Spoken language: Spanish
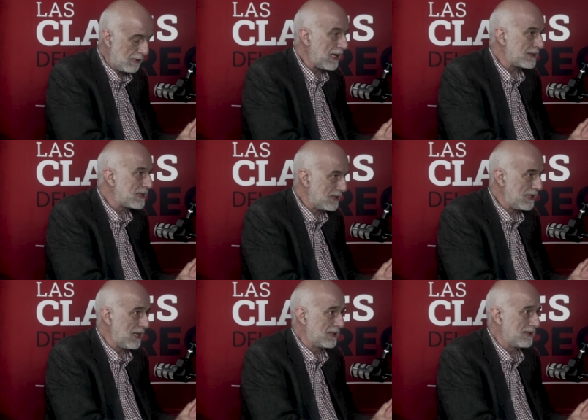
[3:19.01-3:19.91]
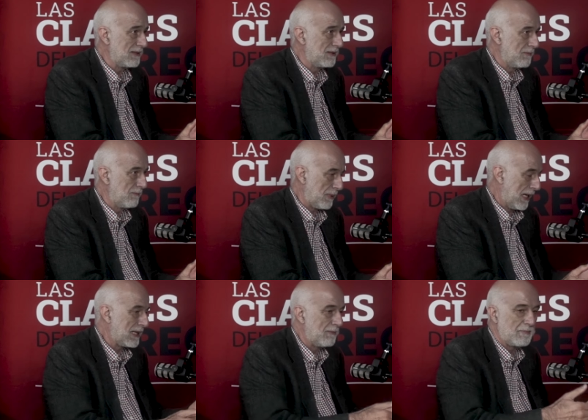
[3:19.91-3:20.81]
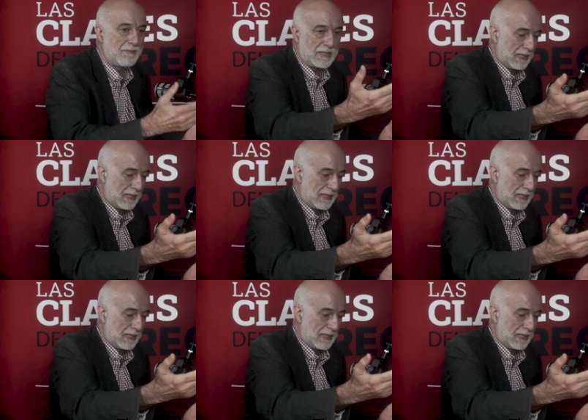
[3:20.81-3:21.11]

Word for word: a tres días para que me